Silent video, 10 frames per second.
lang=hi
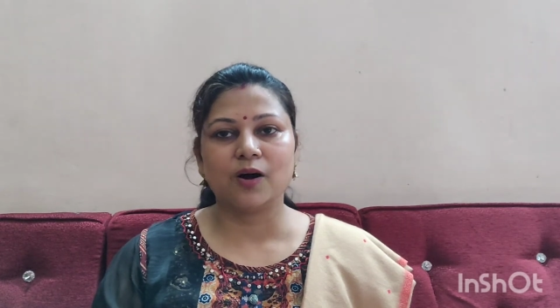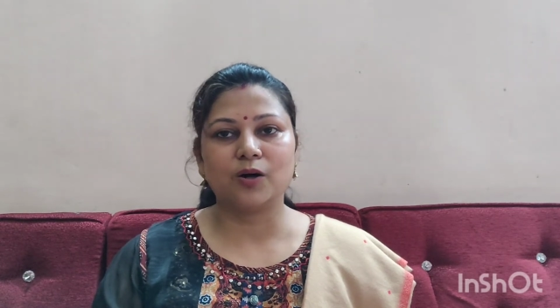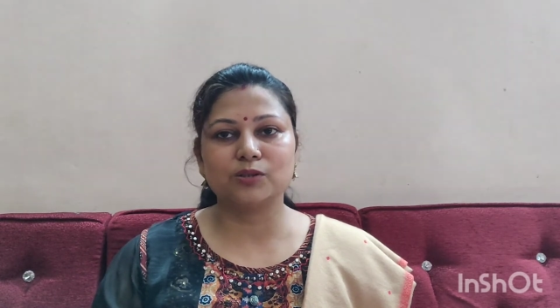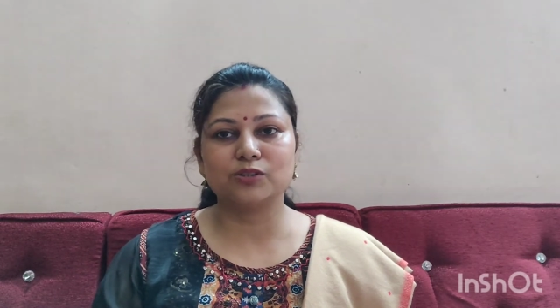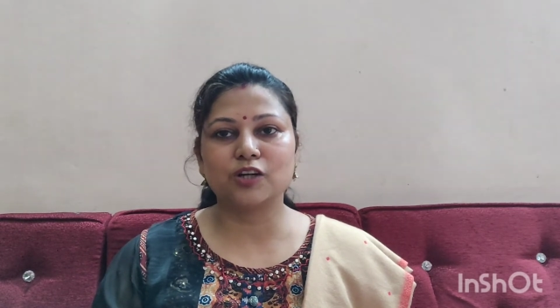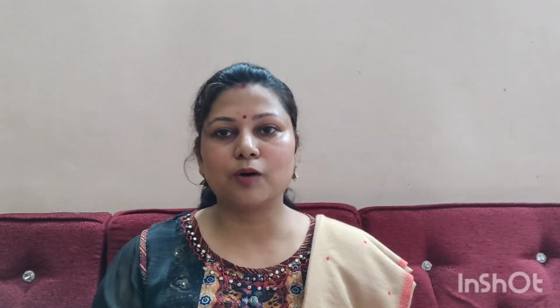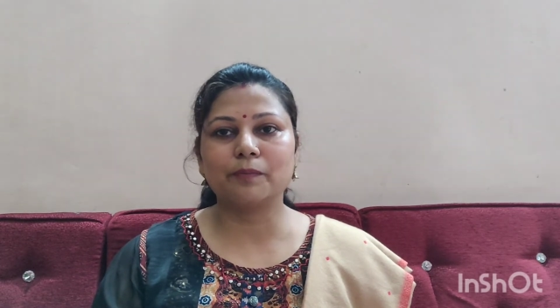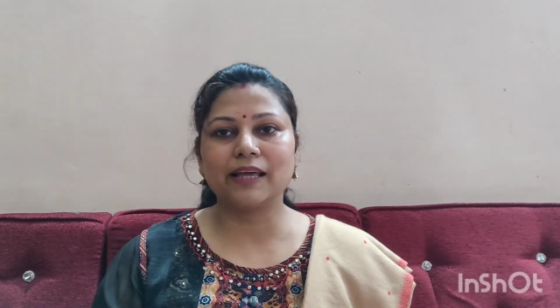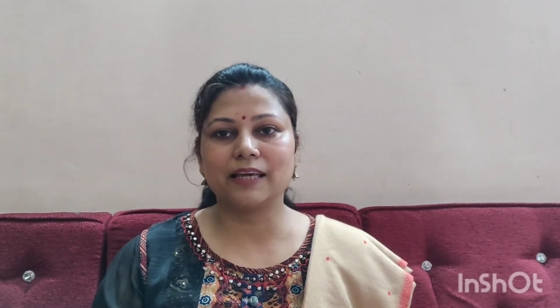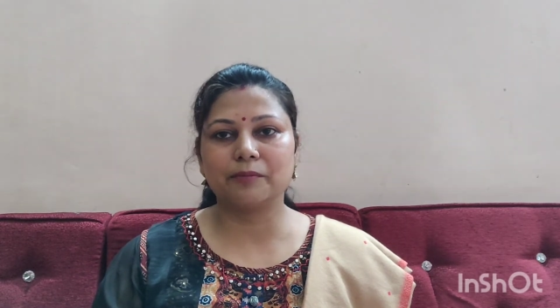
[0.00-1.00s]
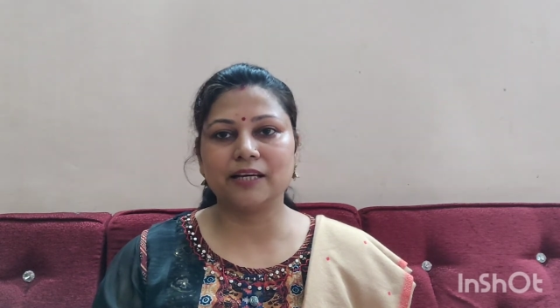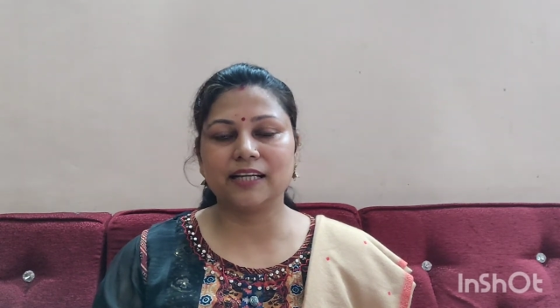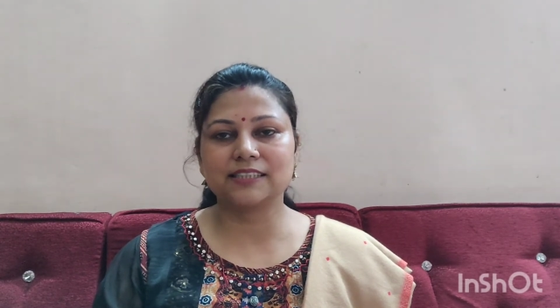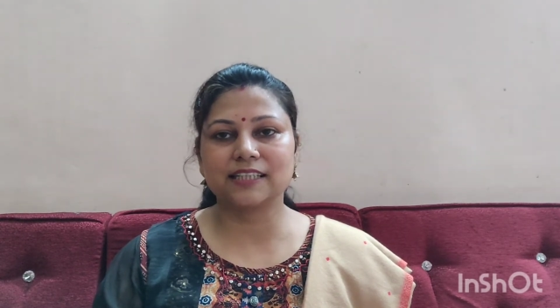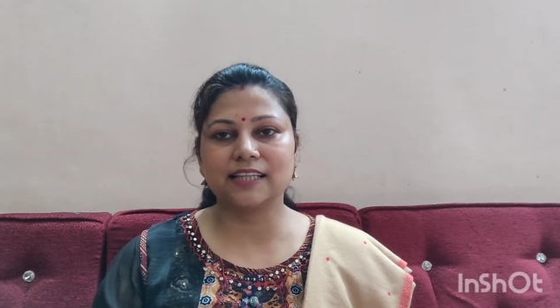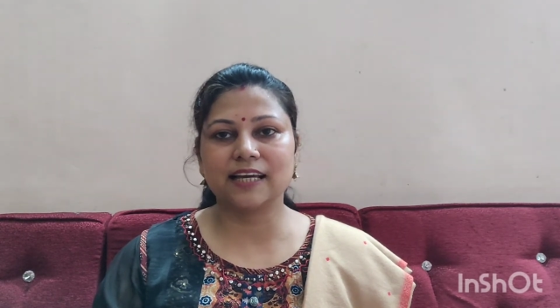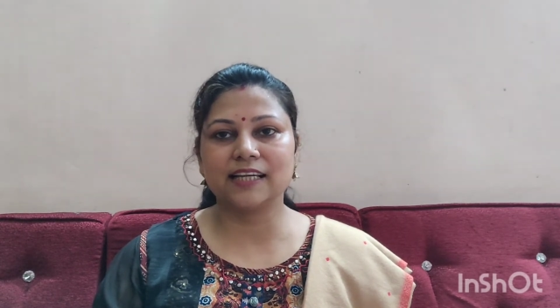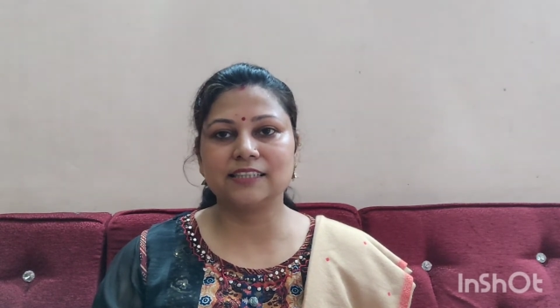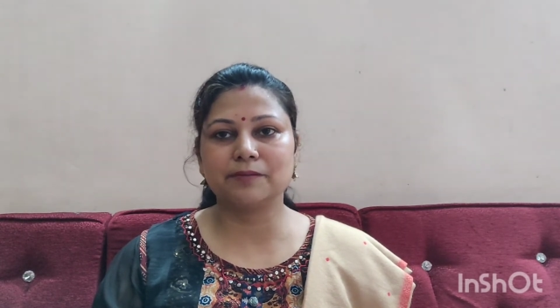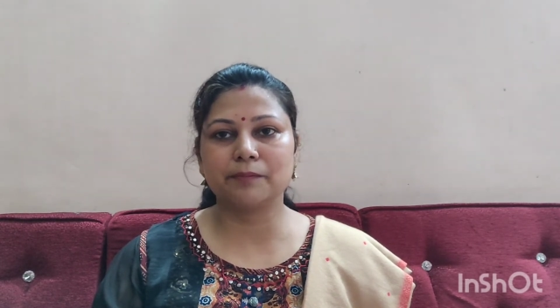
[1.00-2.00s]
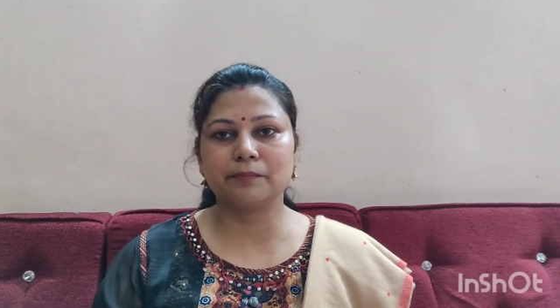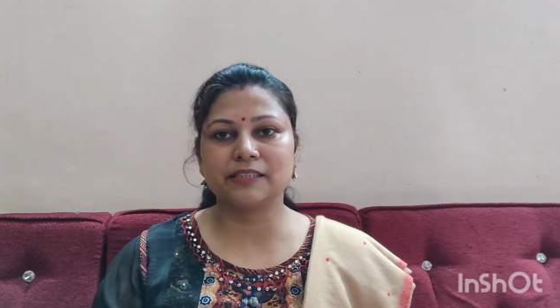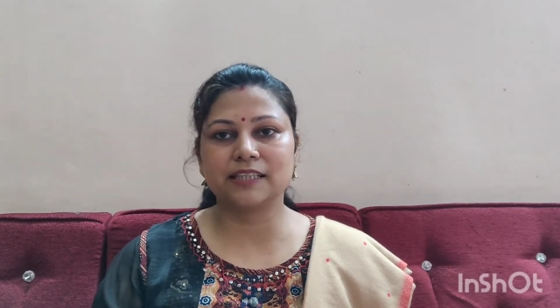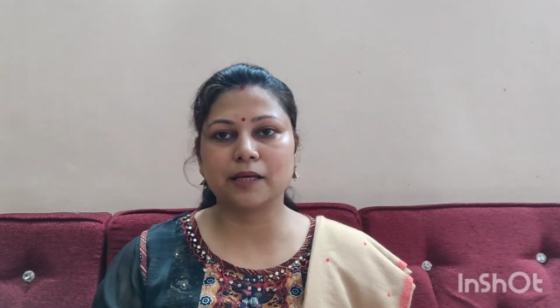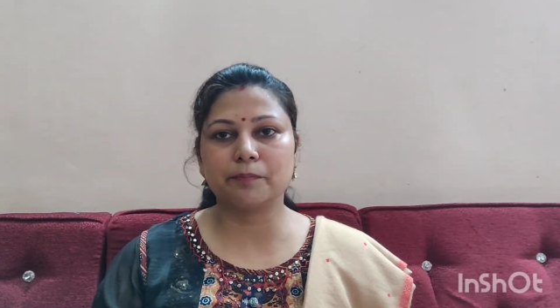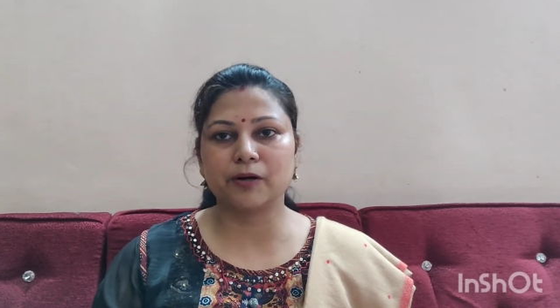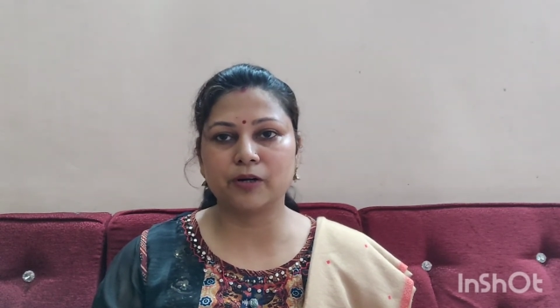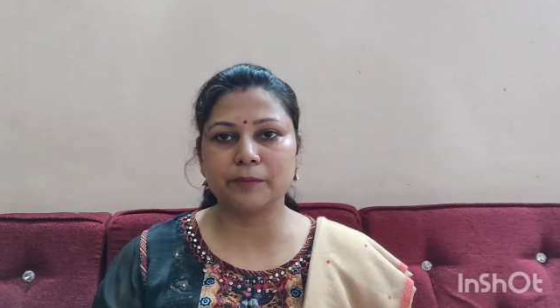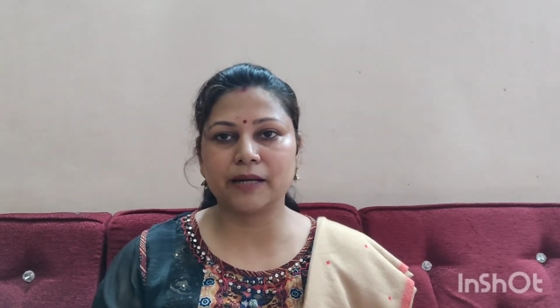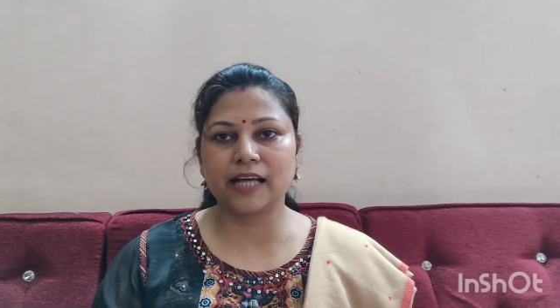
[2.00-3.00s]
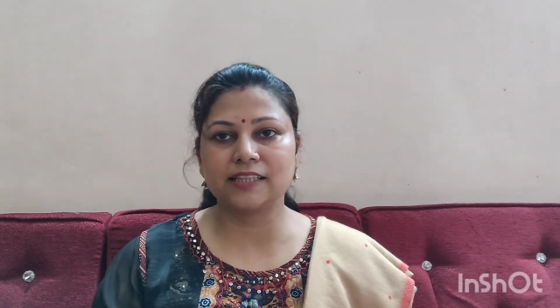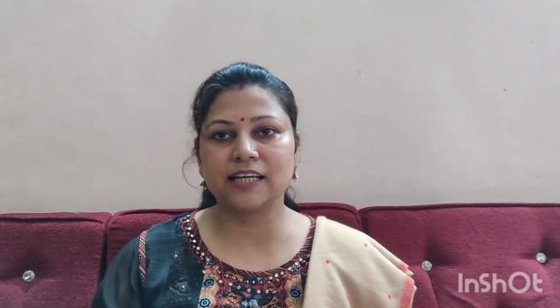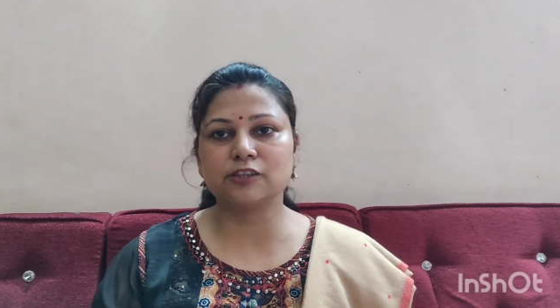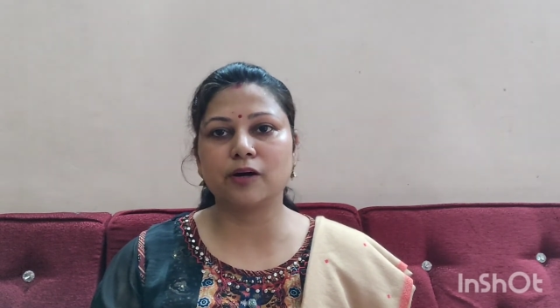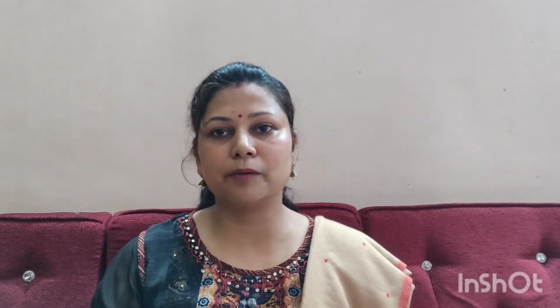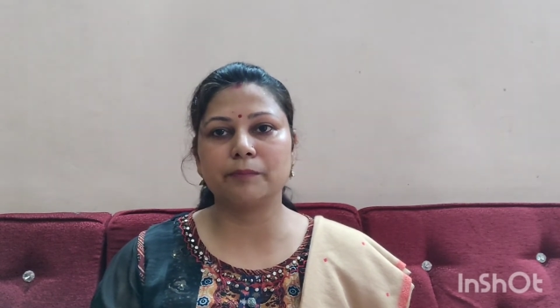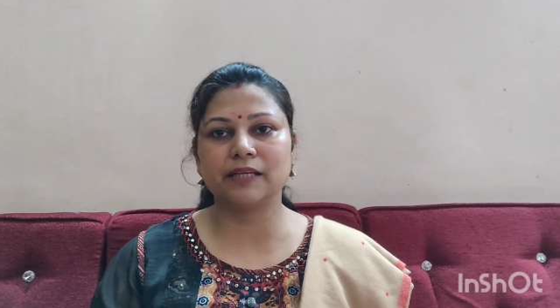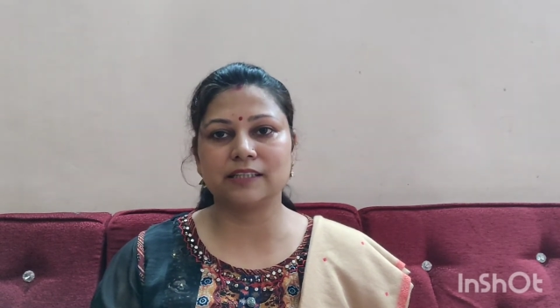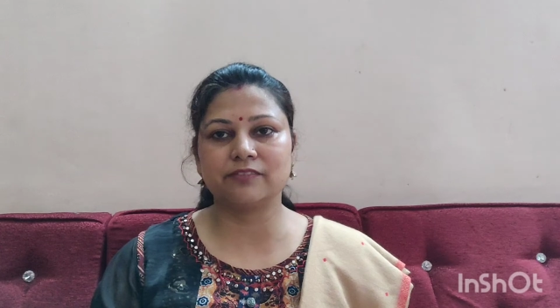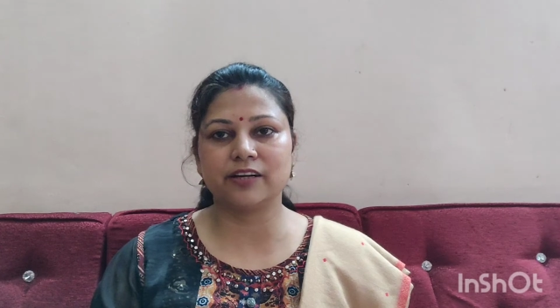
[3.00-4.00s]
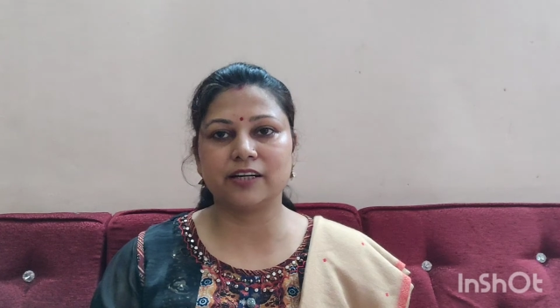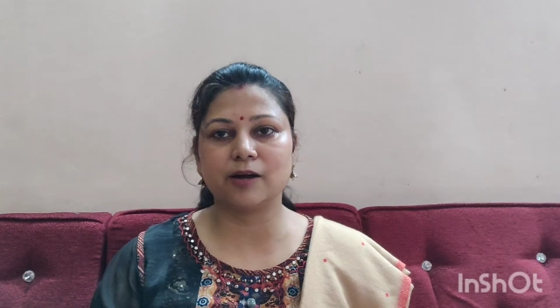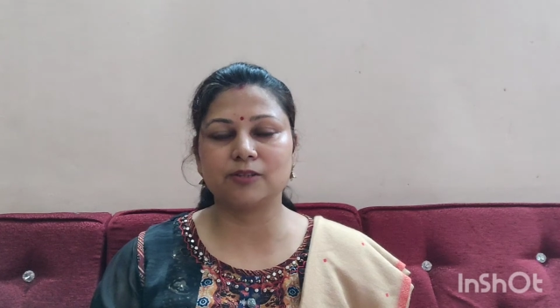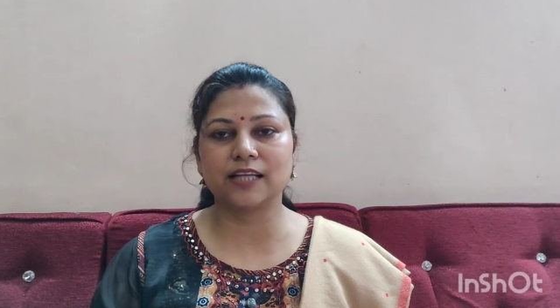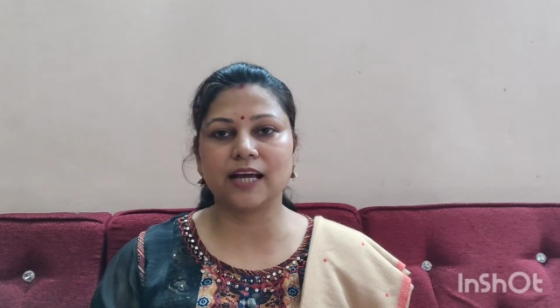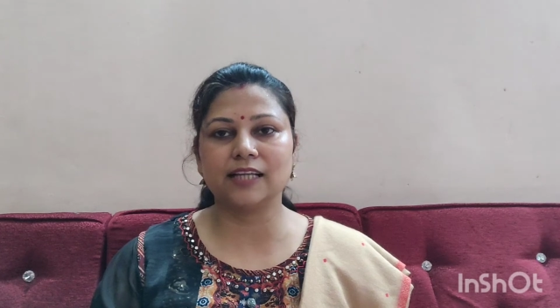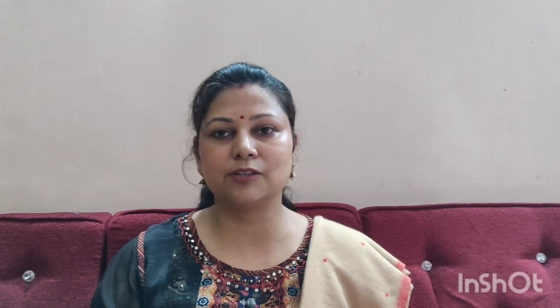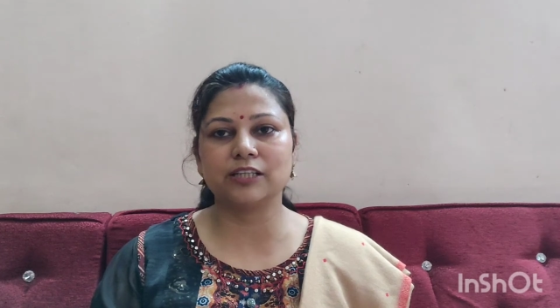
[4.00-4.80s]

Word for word: और दूसरा उपाय यह भी कर सकते हैं कि जब हम बेसन के पकौड़े बनाते हैं तो हमें बेसन फेंटना होता है